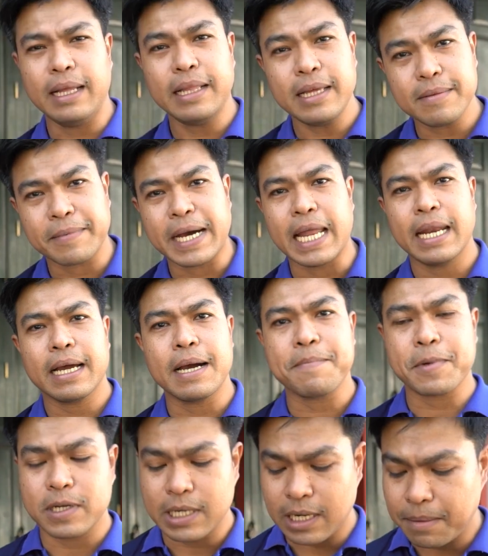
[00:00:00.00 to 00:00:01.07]
และที่สำคัญนะค
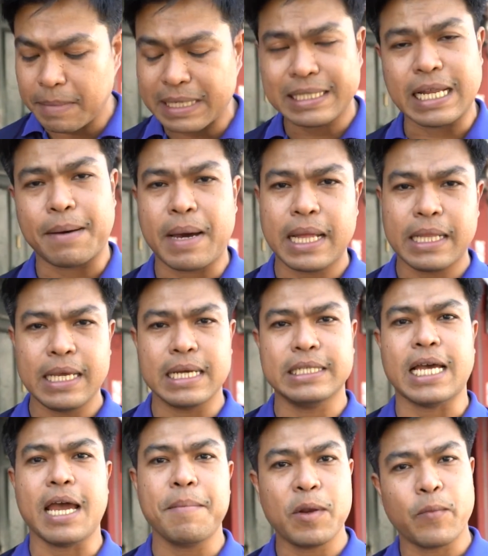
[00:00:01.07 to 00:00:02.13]
รับคือมันสามารถที่จะ
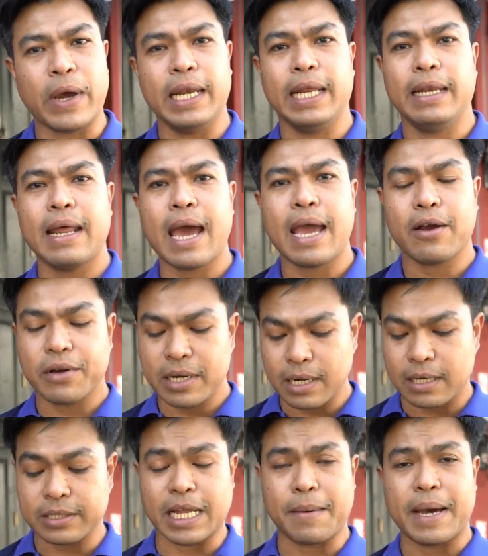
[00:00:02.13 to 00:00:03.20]
ใช้เป็นไวเลสได้ก็
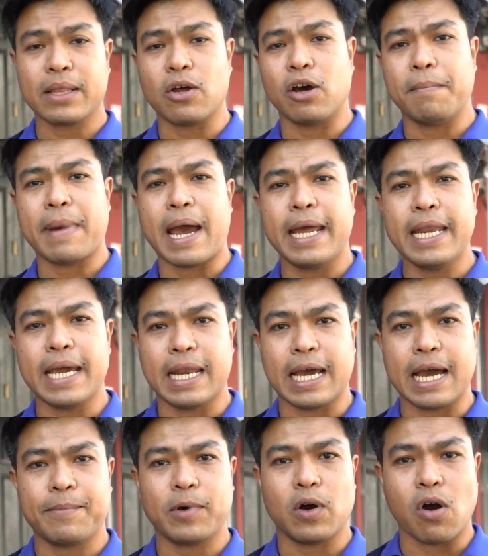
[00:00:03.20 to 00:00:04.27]
คือเราสามารถตอดไม้เนี่ย
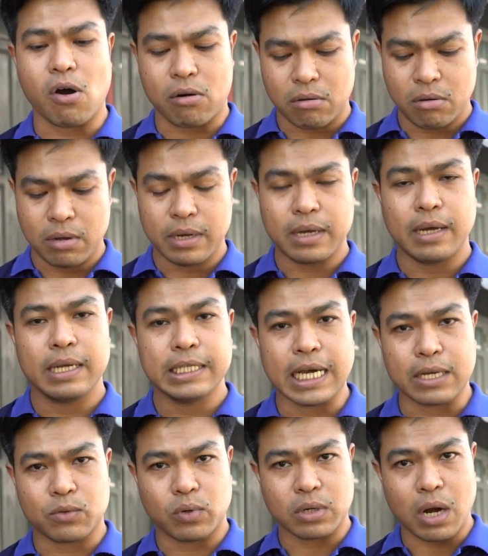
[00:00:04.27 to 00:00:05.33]
นะครับออก
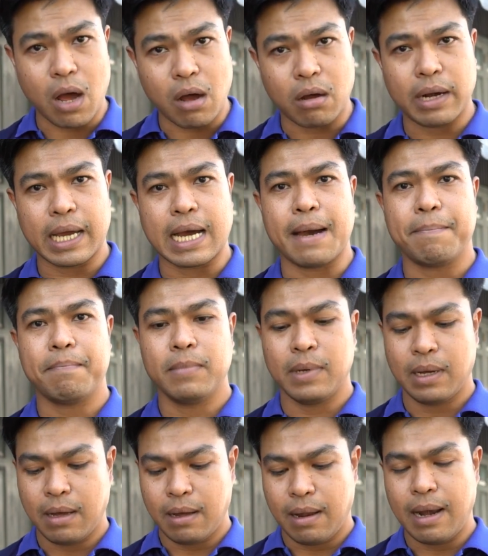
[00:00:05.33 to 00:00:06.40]
จากตัวกล้องนะครับ
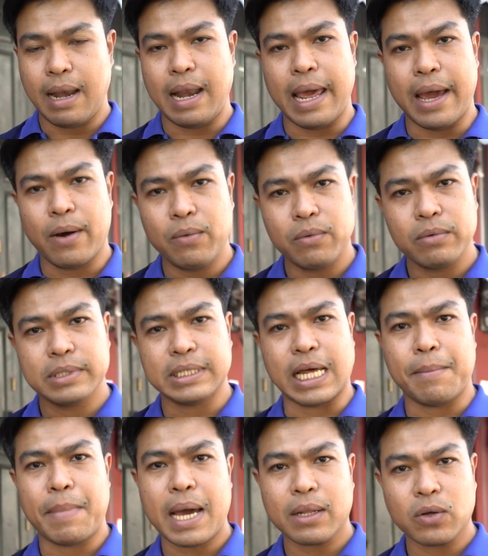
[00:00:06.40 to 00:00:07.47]
แล้ว
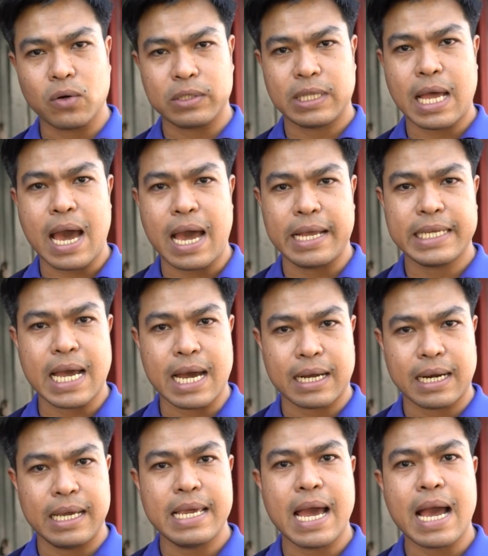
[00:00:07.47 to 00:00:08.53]
สามารถกดถ่ายจาก
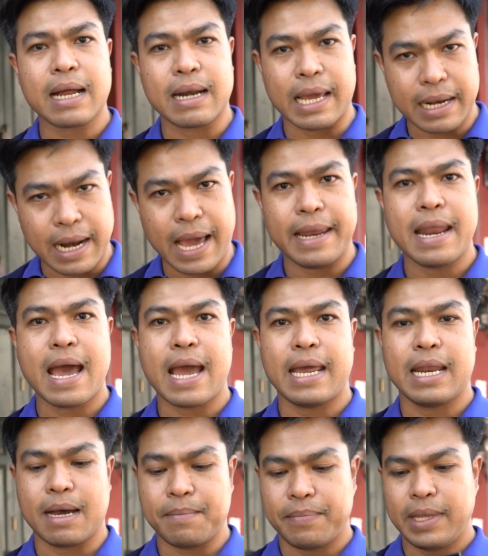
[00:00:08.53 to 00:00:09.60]
ระยะไกลๆได้
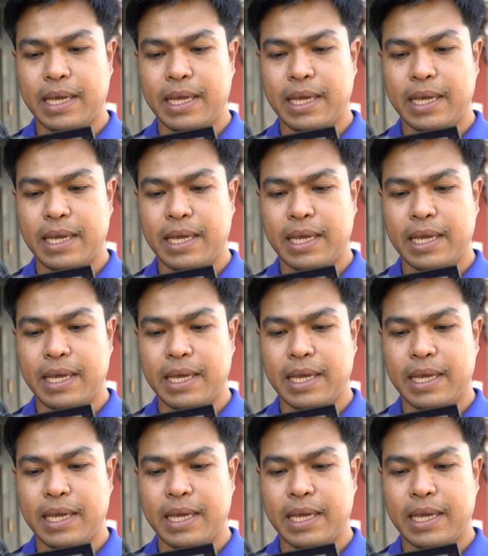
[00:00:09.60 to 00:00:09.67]
นะครับ